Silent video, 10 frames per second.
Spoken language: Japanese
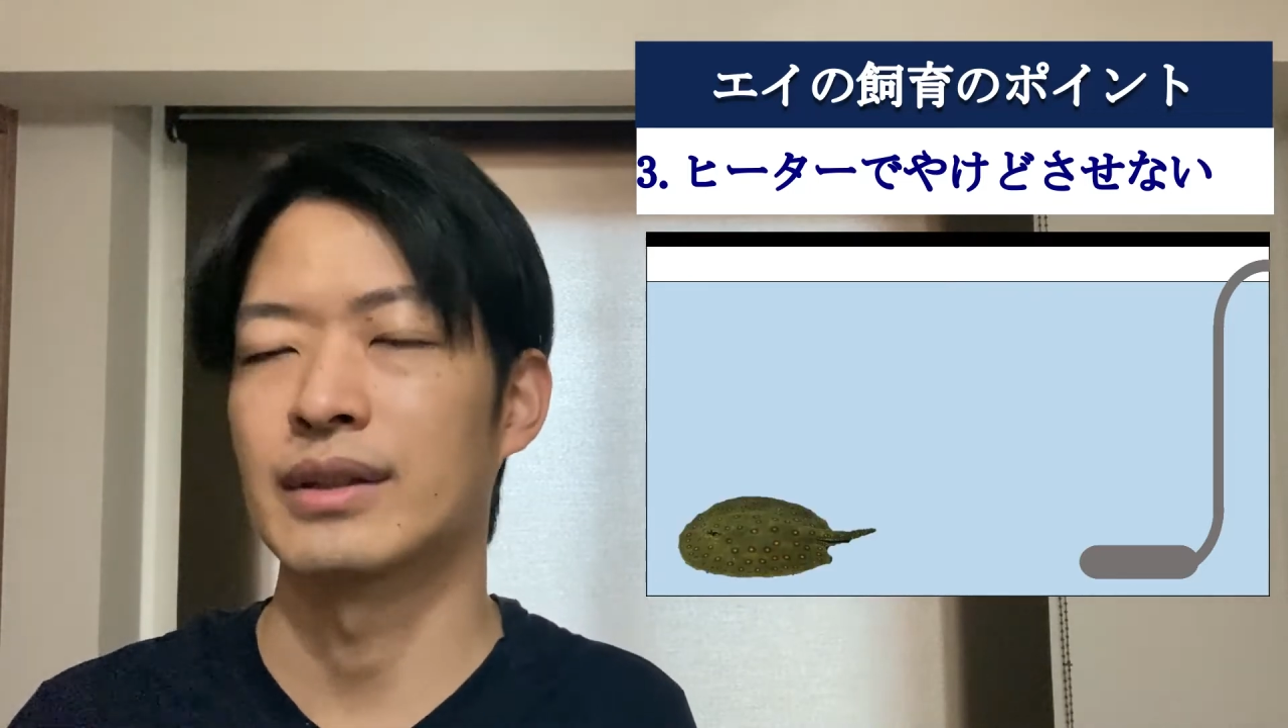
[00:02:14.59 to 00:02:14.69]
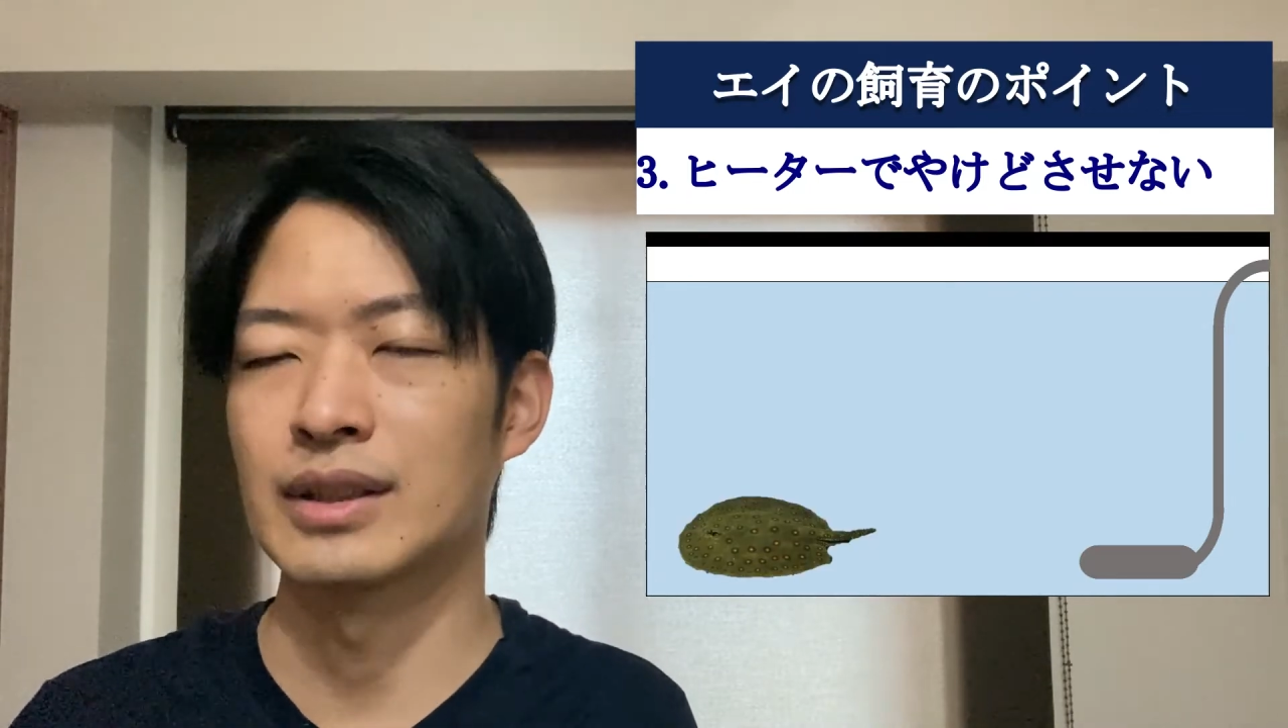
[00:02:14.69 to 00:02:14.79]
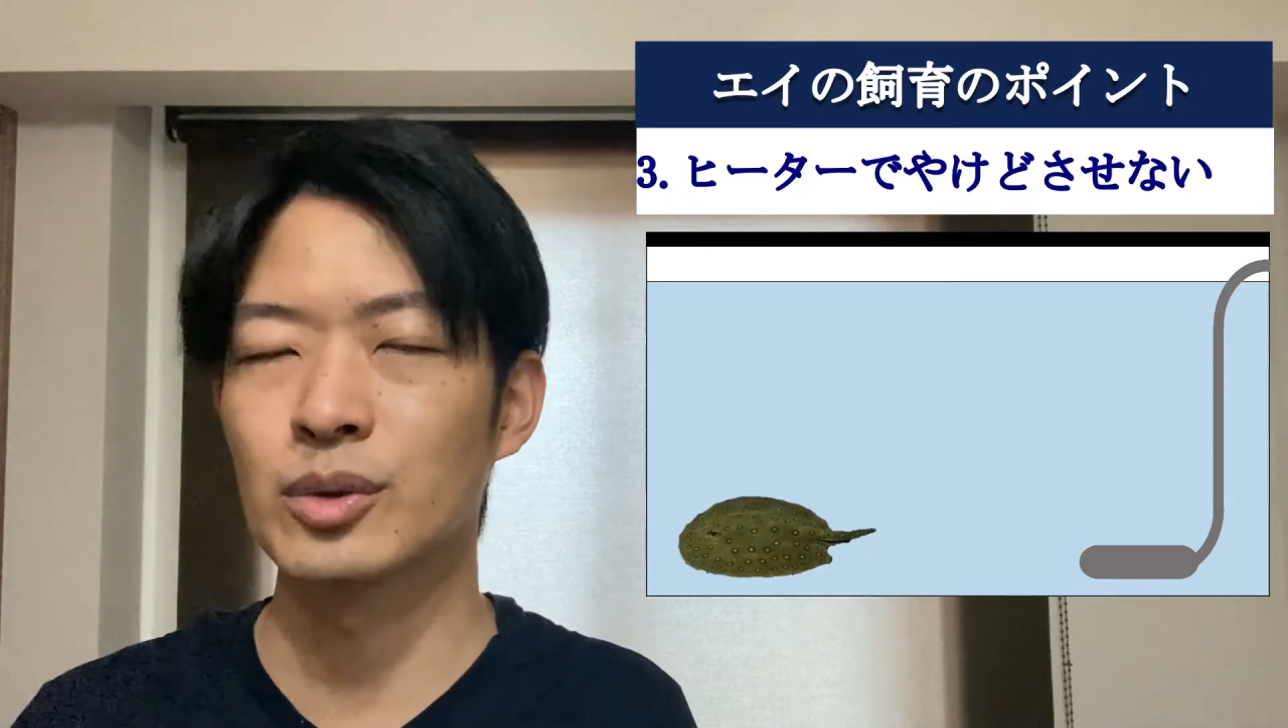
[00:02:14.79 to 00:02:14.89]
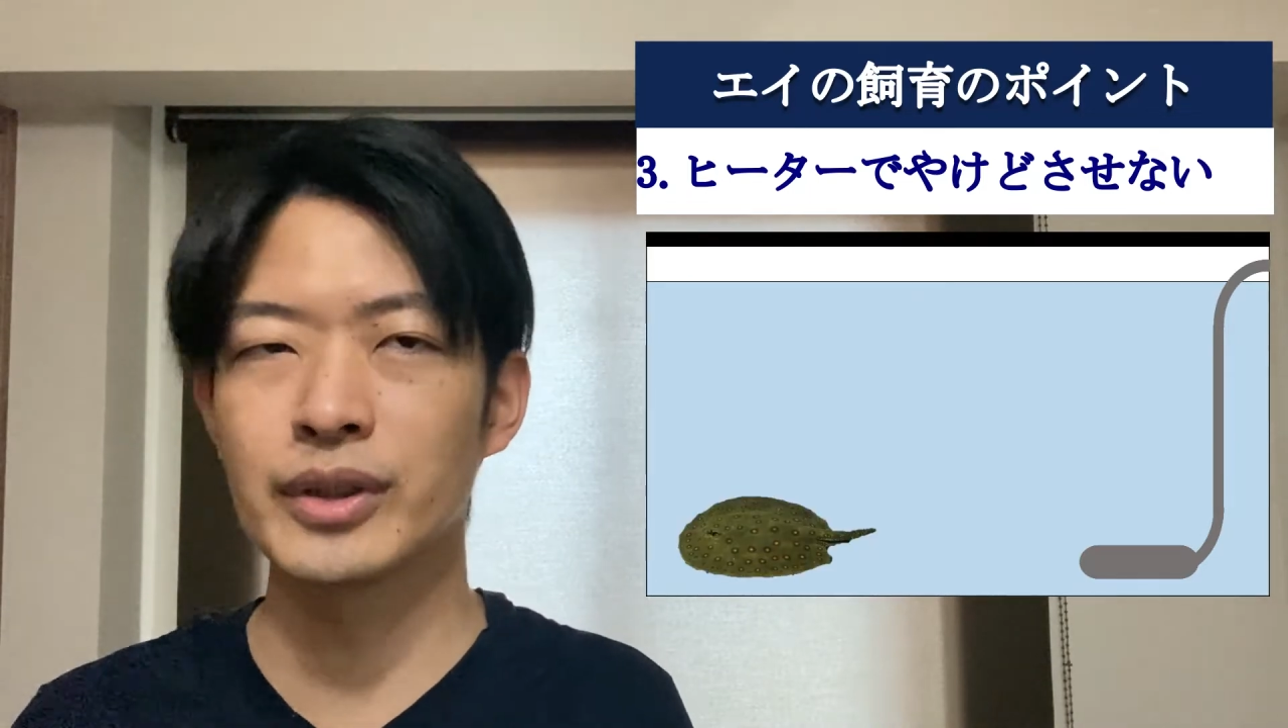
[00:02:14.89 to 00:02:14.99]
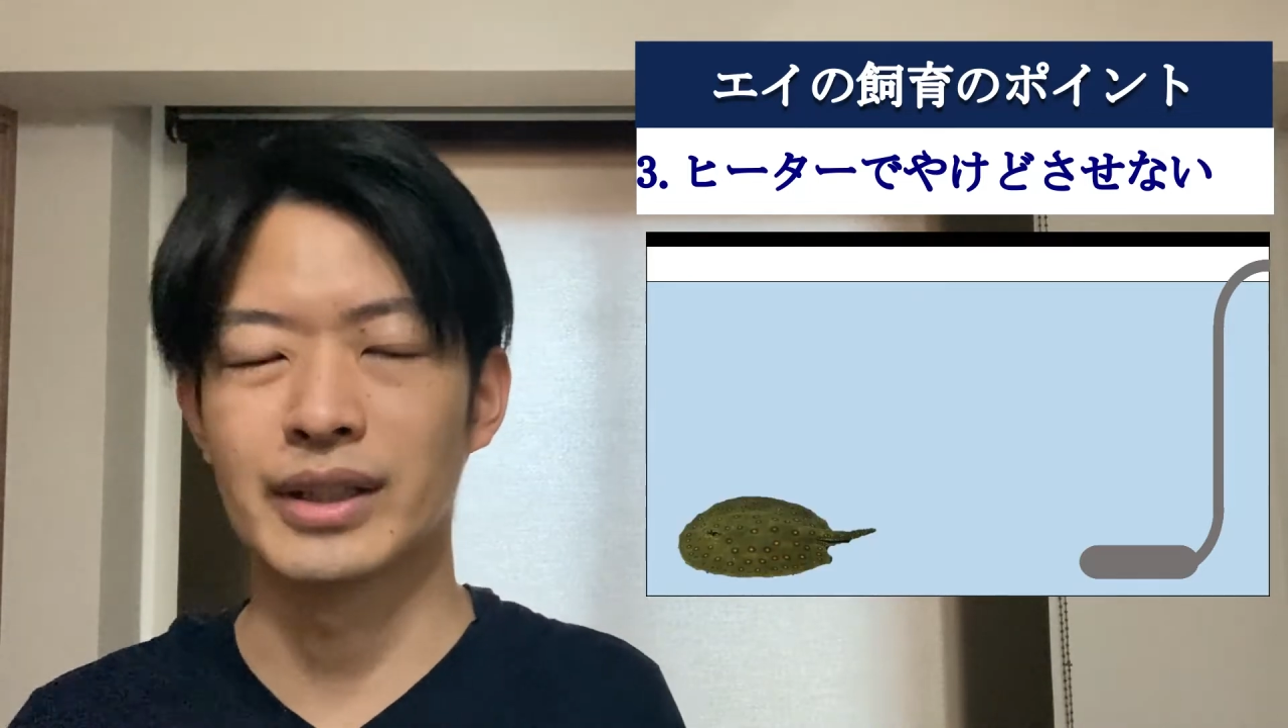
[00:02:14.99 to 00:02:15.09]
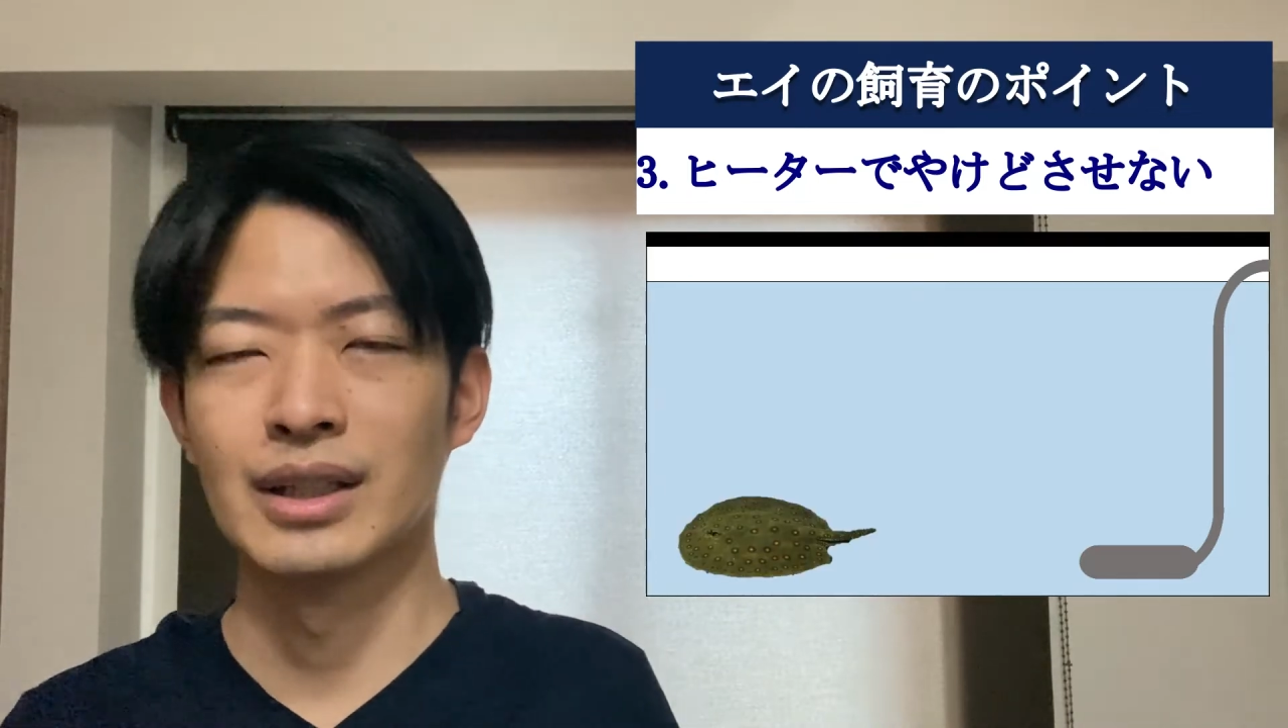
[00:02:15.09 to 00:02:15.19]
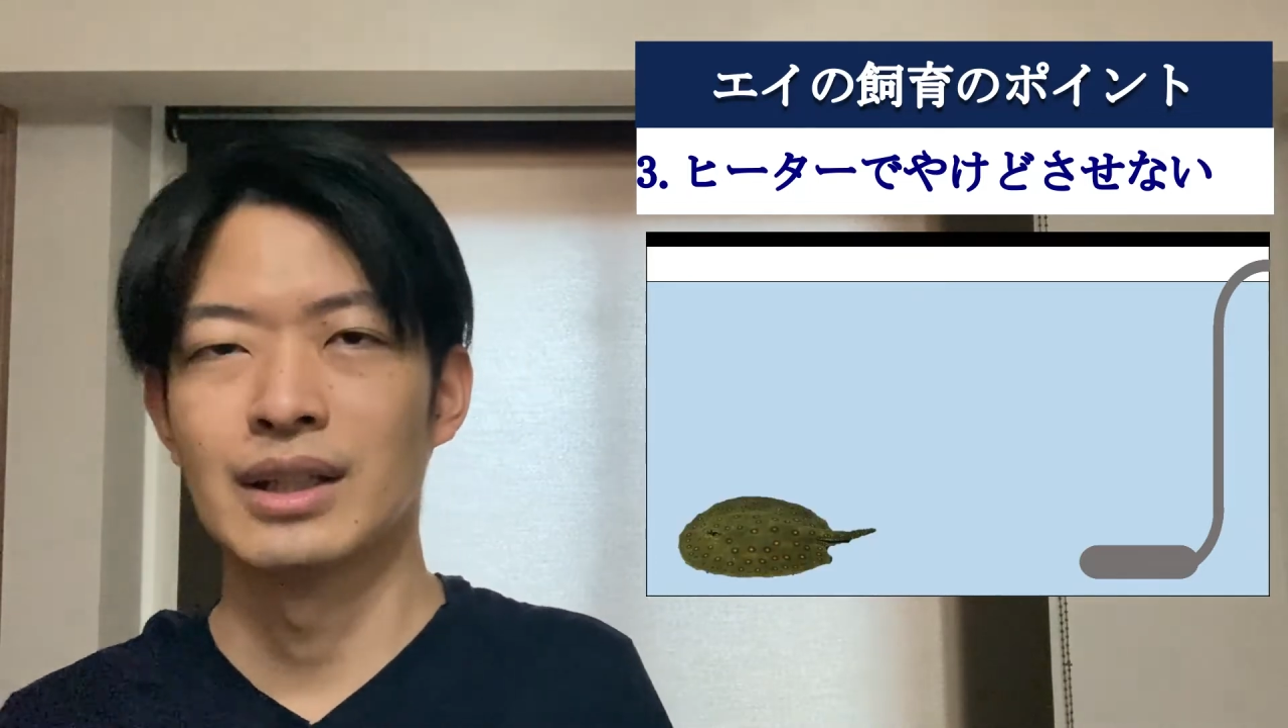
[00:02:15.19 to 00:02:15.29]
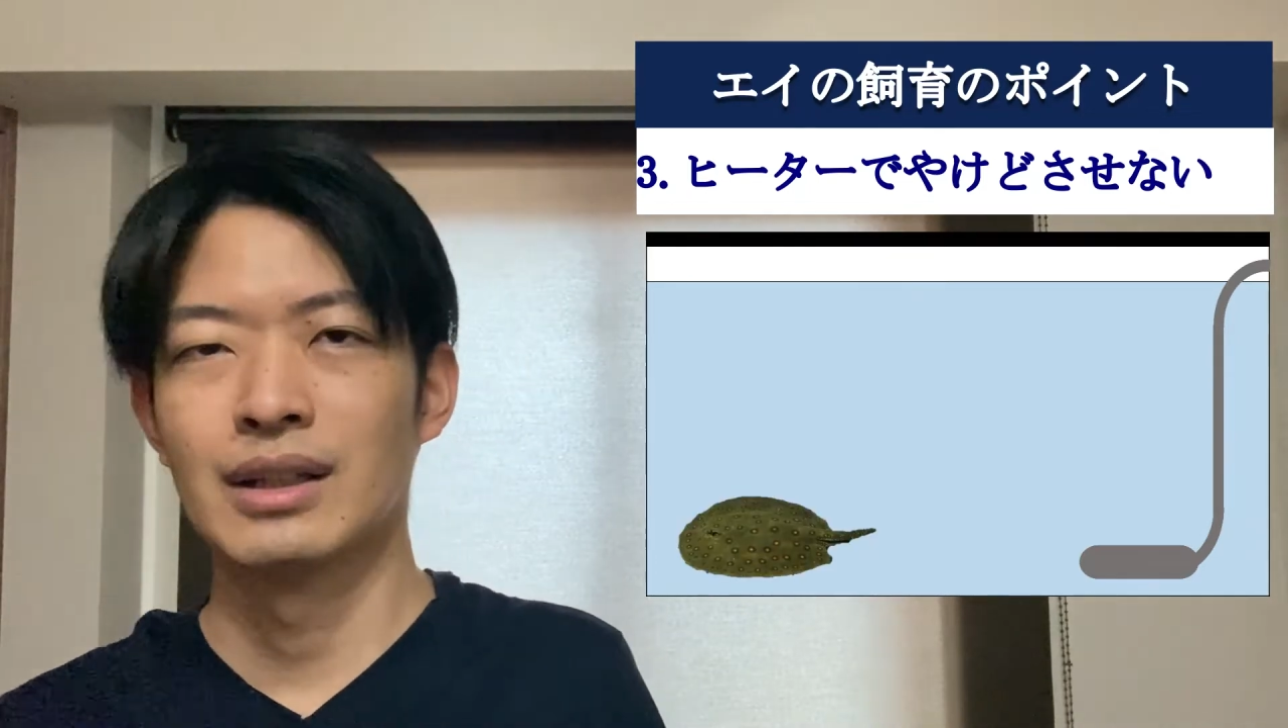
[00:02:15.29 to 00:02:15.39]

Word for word: て、その時、